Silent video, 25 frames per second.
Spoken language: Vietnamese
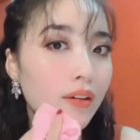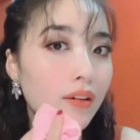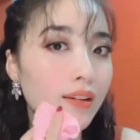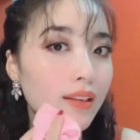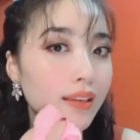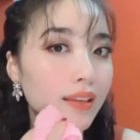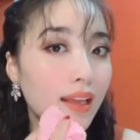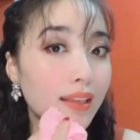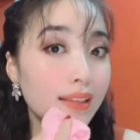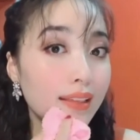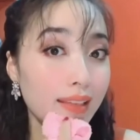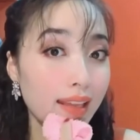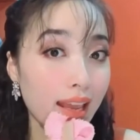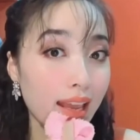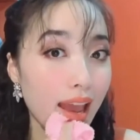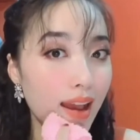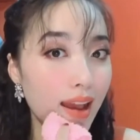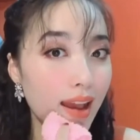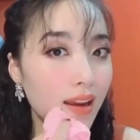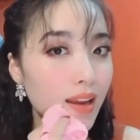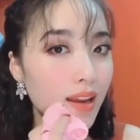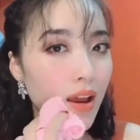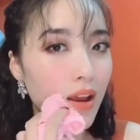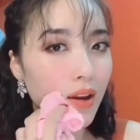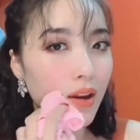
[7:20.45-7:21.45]
vết tàn
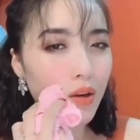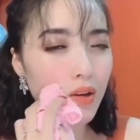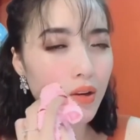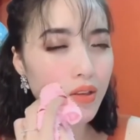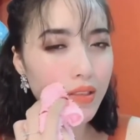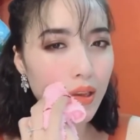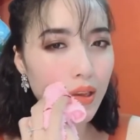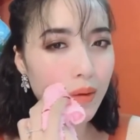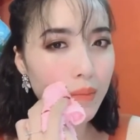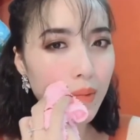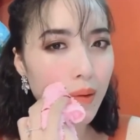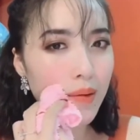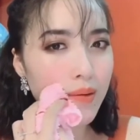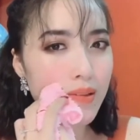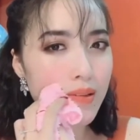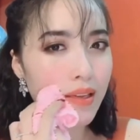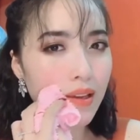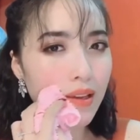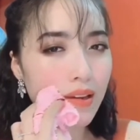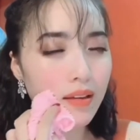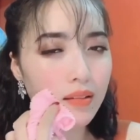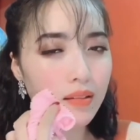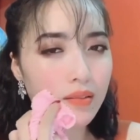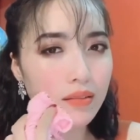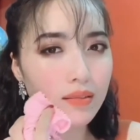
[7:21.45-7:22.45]
nhang ấy, nó sẽ
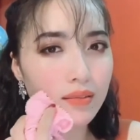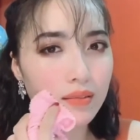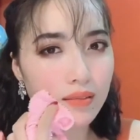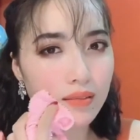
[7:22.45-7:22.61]
sẽ